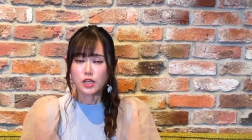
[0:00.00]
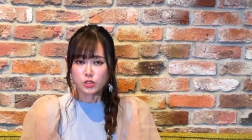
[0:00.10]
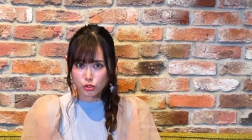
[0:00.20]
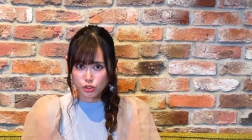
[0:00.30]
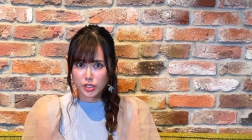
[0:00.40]

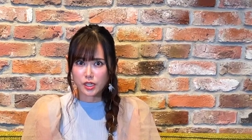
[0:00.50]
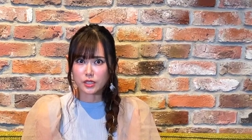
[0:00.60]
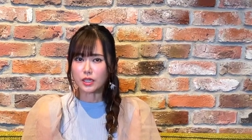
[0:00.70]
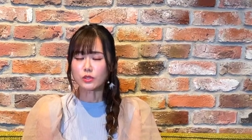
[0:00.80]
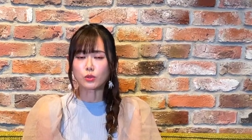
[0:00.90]
そして
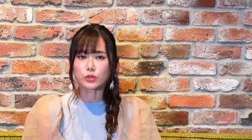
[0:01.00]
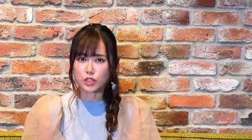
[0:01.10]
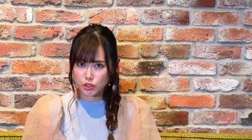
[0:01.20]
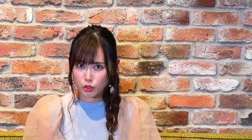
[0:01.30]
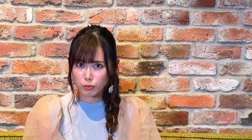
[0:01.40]
何度
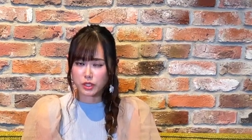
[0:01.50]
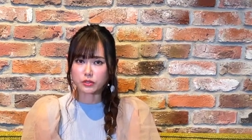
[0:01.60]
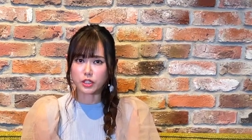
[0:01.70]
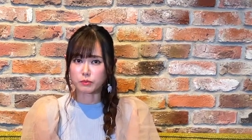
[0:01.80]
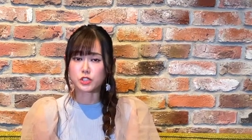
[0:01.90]
立ち止まっ
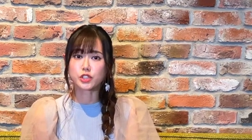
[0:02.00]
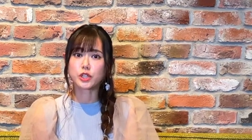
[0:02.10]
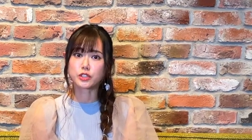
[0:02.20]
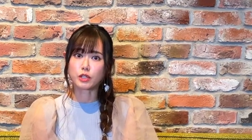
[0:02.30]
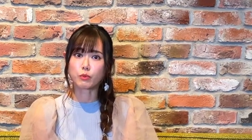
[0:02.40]
たり間違
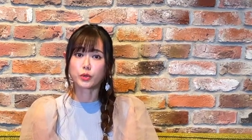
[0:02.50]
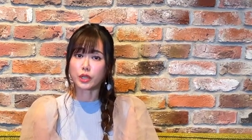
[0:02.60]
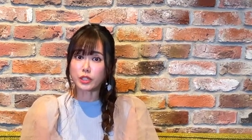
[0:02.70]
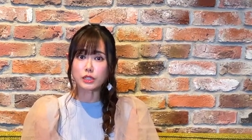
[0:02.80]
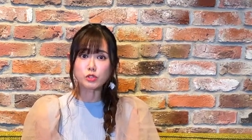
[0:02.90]
えてもや
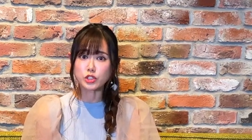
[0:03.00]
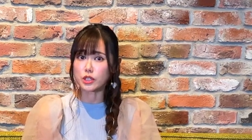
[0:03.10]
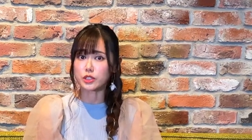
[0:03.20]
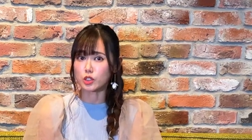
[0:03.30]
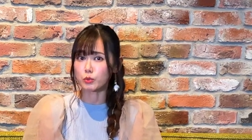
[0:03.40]
り直しが
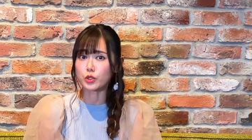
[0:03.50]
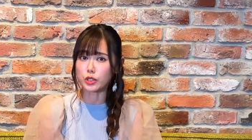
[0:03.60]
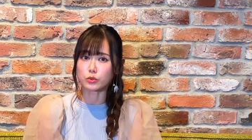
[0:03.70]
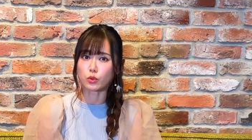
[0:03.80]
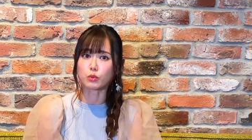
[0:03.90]
効くものだ
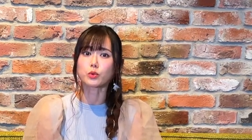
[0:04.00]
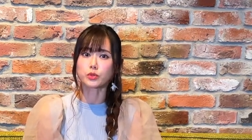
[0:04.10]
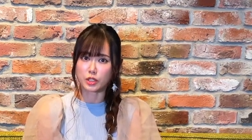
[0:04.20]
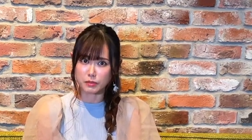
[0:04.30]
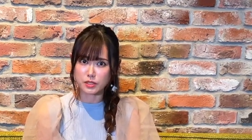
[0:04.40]
と思っ
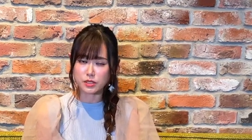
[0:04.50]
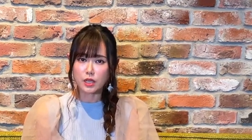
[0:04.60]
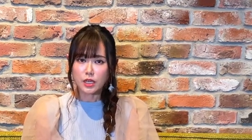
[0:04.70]
ています